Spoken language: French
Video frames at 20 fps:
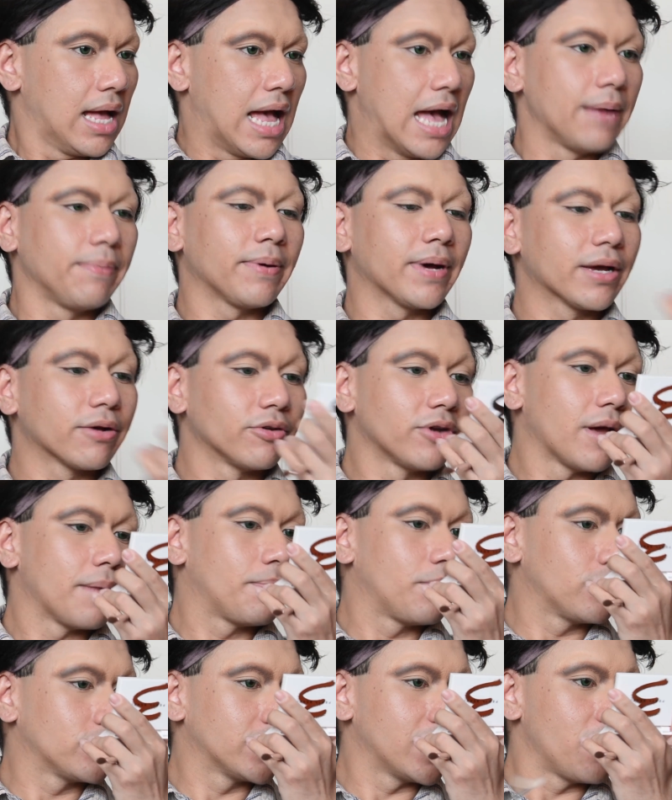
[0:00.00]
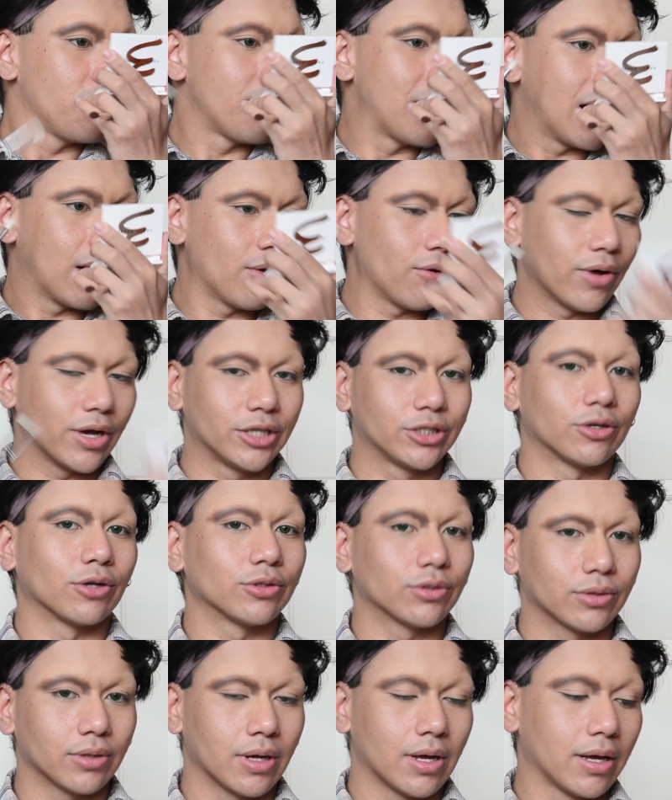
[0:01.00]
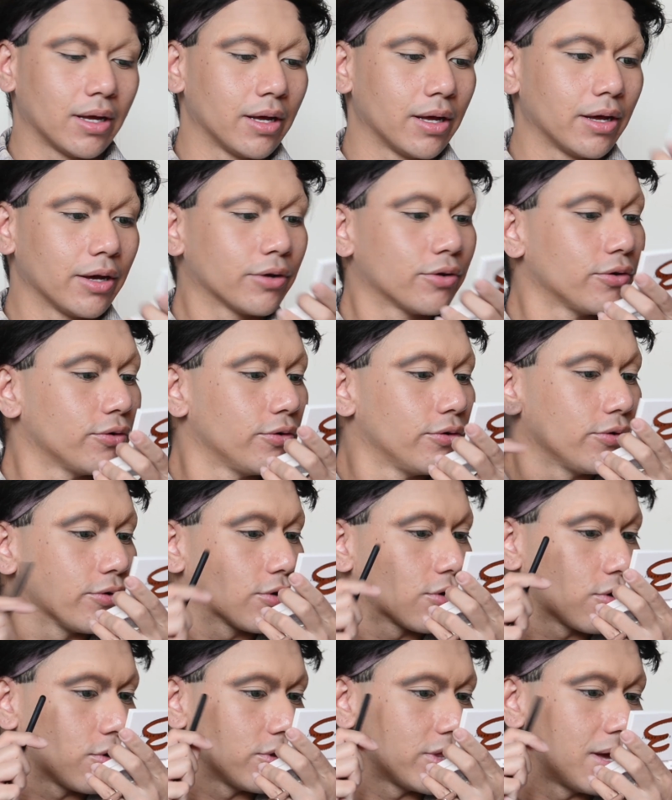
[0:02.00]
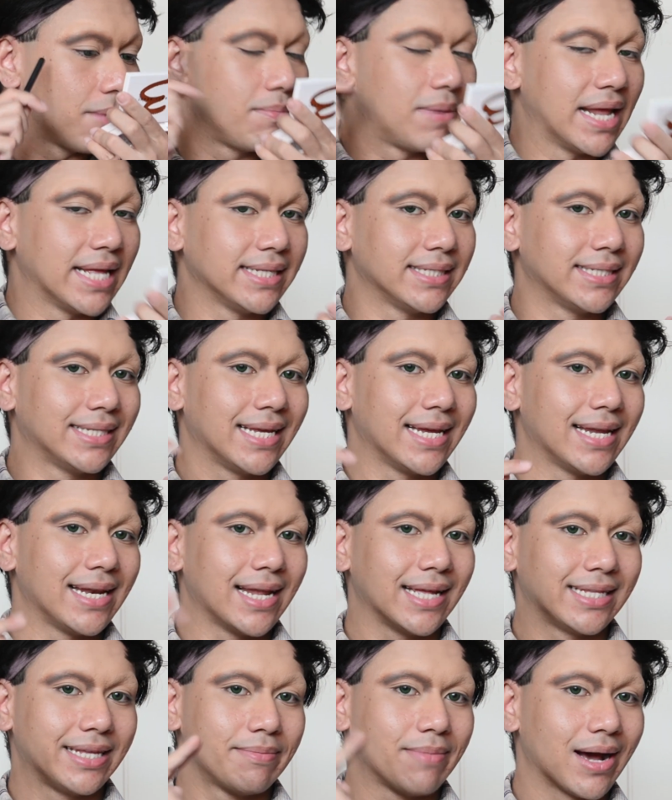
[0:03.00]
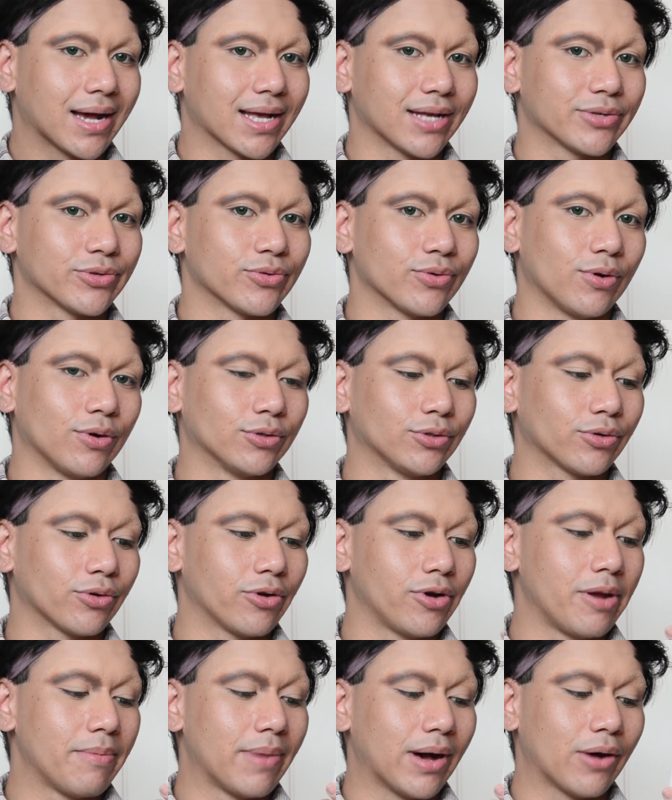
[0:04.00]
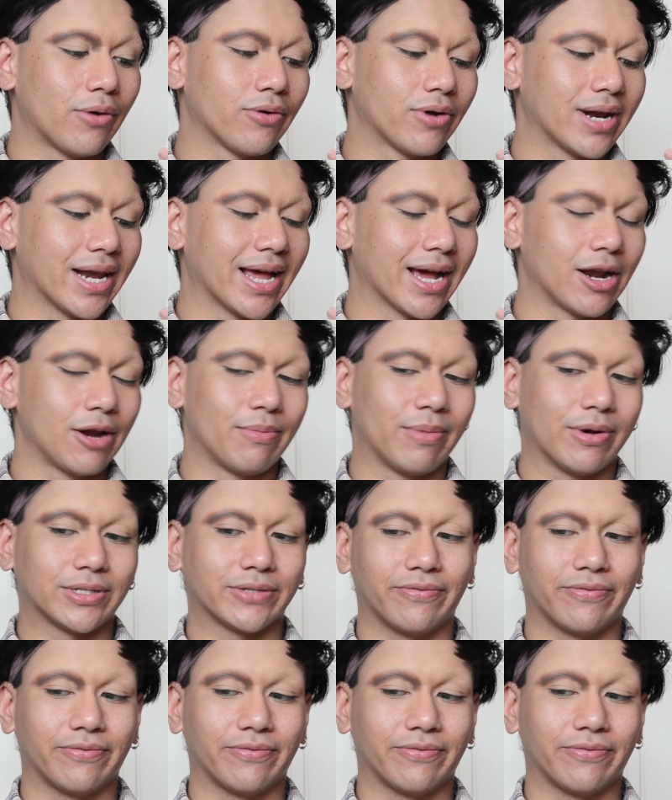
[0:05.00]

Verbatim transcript: Après qu'on a posé le marron et genre euh, qu'on a blendé la démarcation entre le marron clair et le